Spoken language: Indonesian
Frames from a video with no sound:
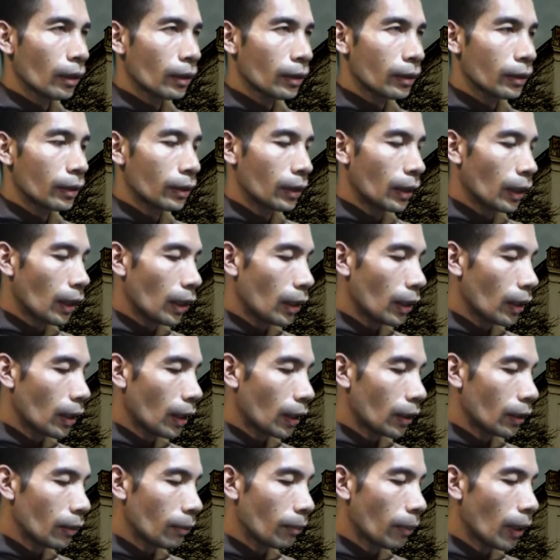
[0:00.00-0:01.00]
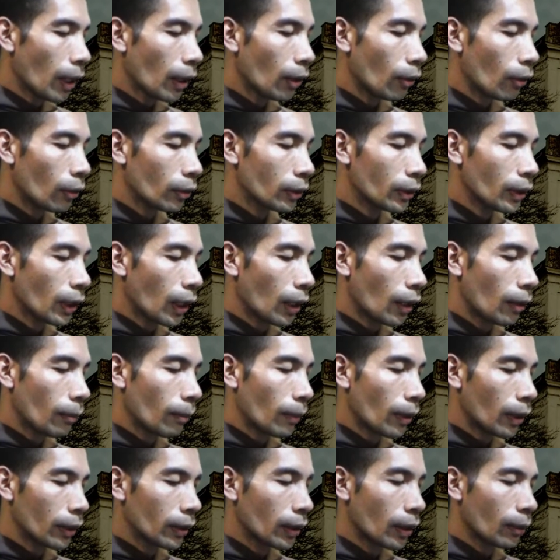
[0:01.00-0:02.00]
sedangkan balok di dalam
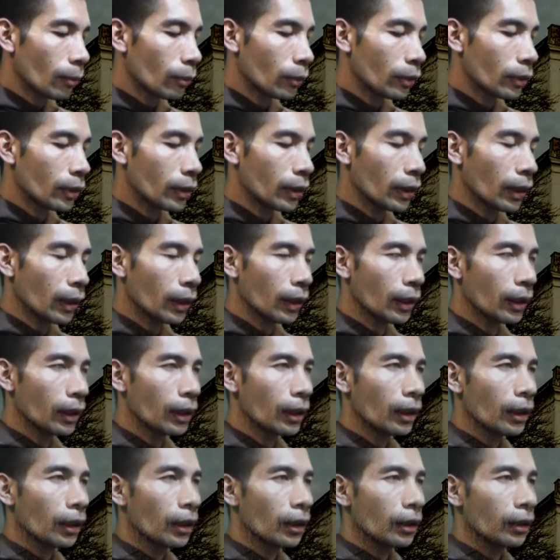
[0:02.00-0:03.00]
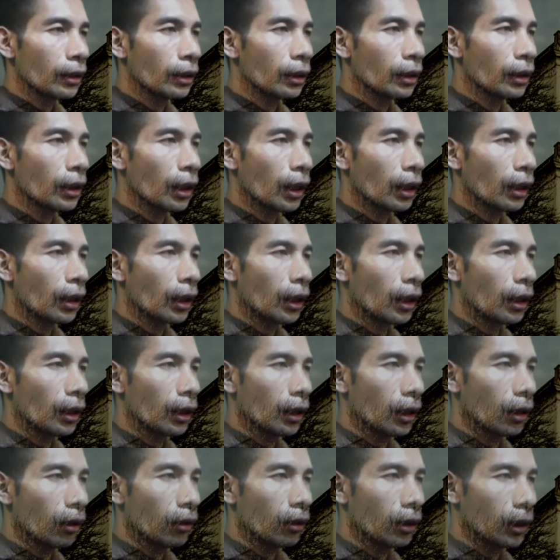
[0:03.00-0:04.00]
matamu sendiri tidak
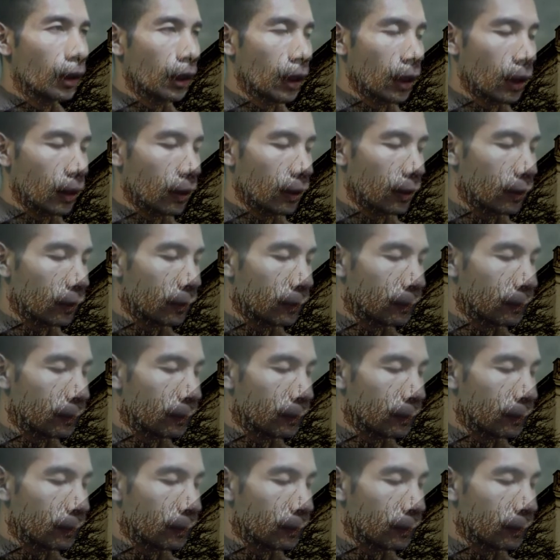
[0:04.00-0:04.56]
engkau lihat?